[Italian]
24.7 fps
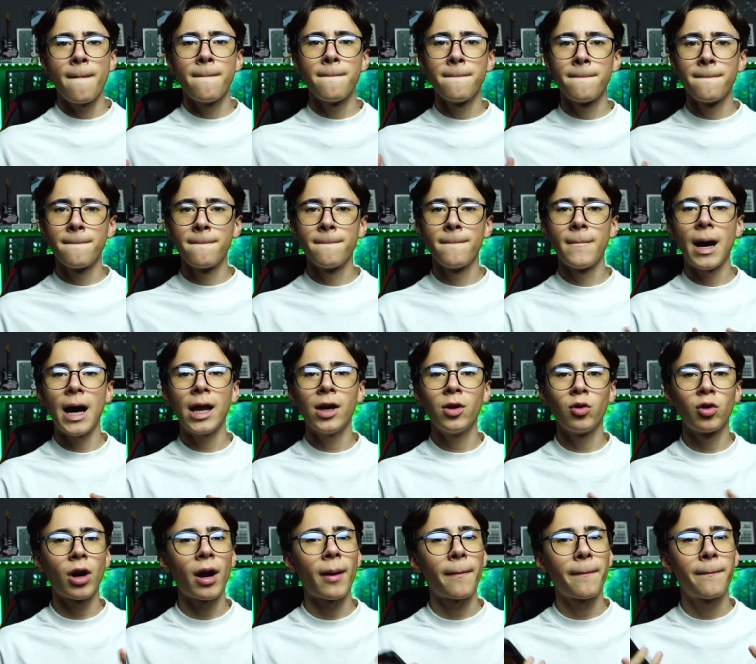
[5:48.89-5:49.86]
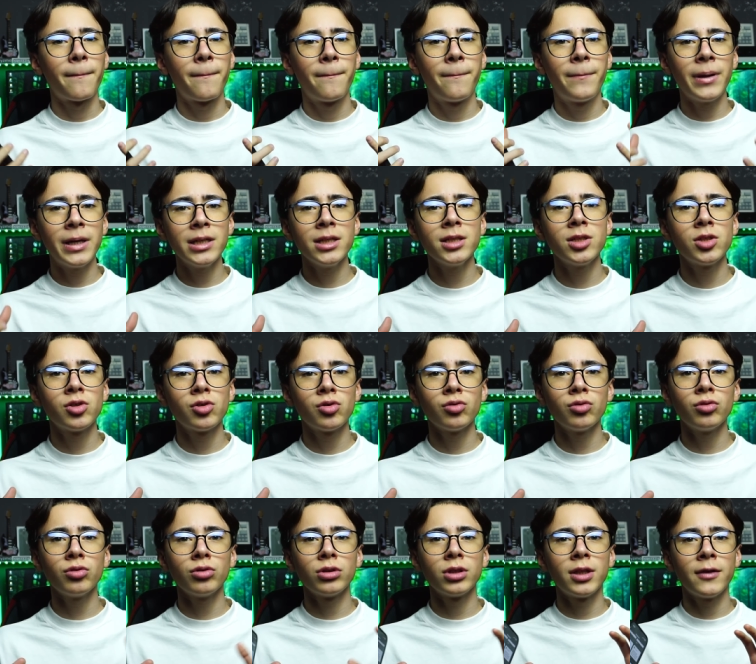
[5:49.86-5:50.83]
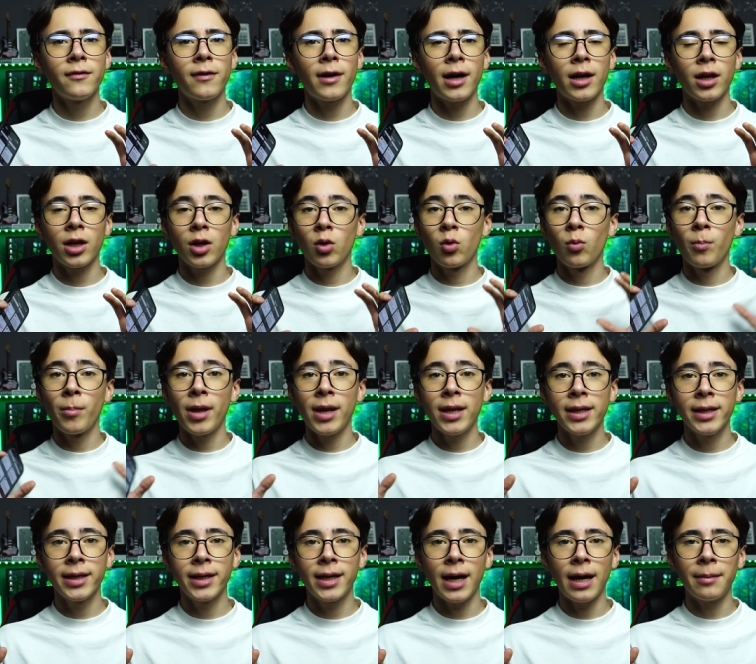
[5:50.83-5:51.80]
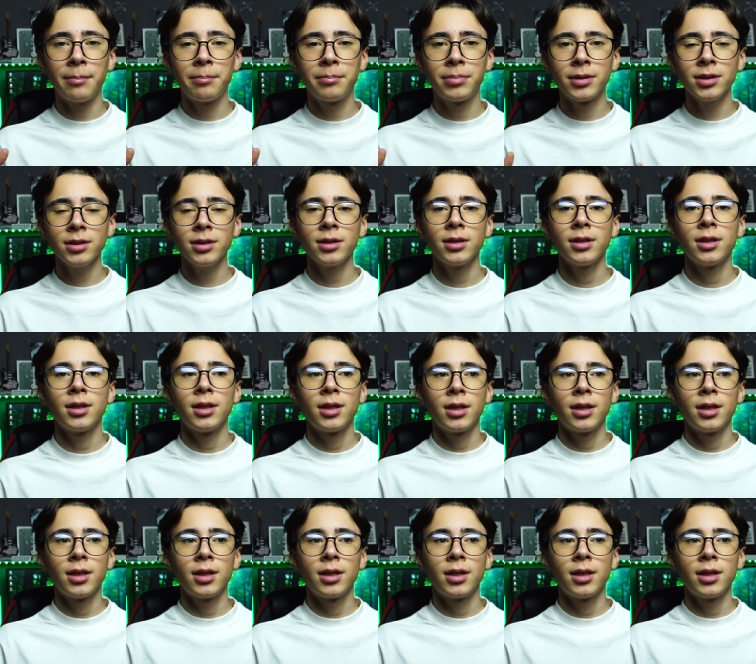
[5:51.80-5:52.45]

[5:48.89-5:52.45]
Mm, allora, penso di fare un bel link up